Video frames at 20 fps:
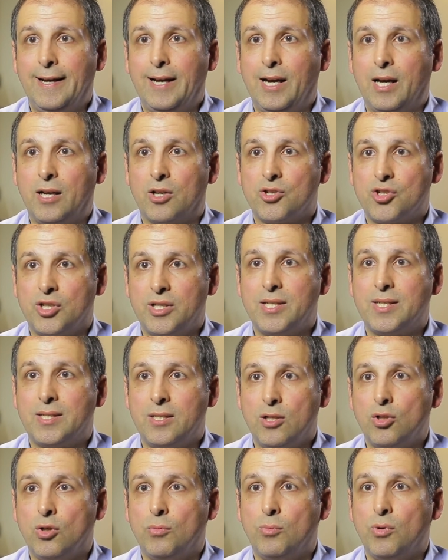Alors j'ai
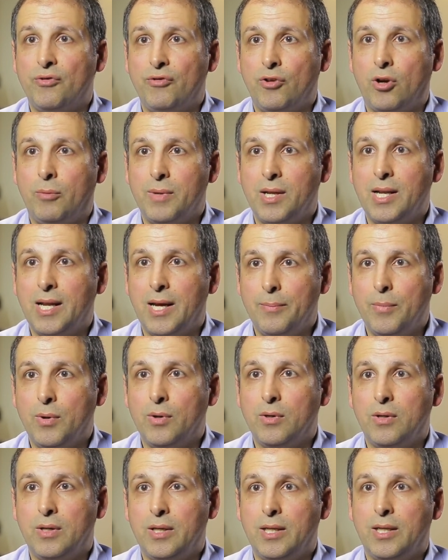décidé de me former
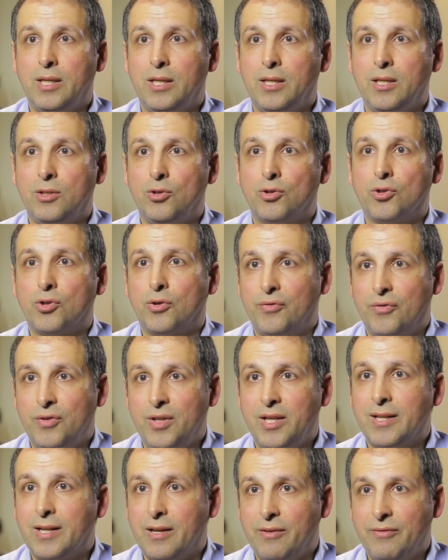là-bas et de
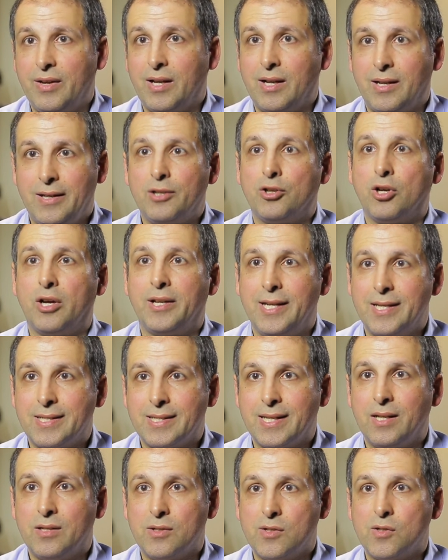revenir avec les
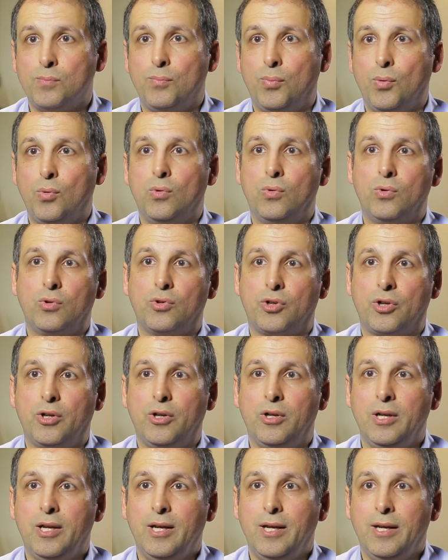connaissances pour
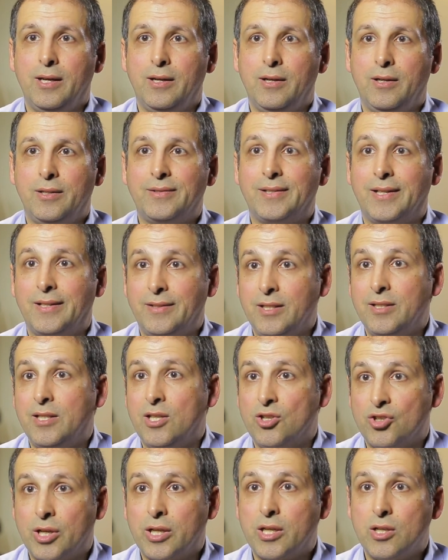euh, euh, traiter
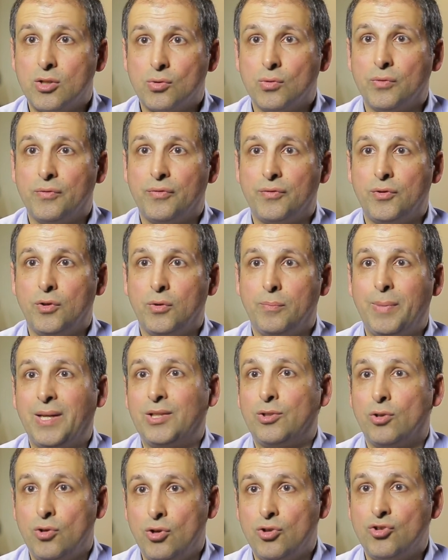des gens qui souffrent de
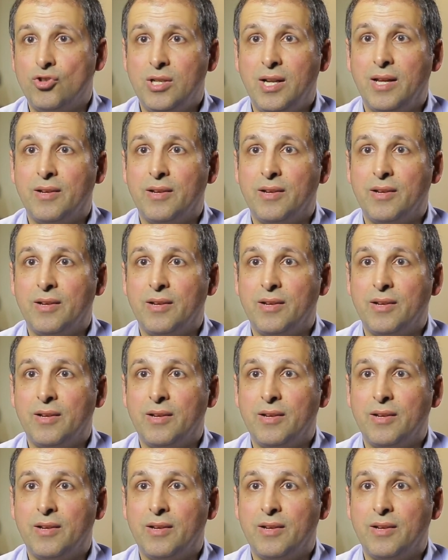pathologies